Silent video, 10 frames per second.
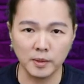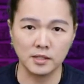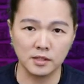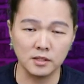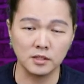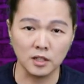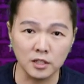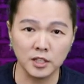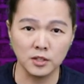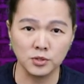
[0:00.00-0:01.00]
百四十
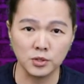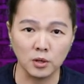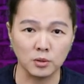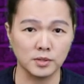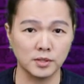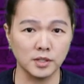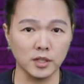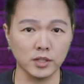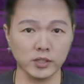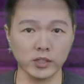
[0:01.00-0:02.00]
二天之
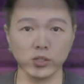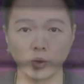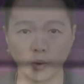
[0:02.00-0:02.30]
后，CDC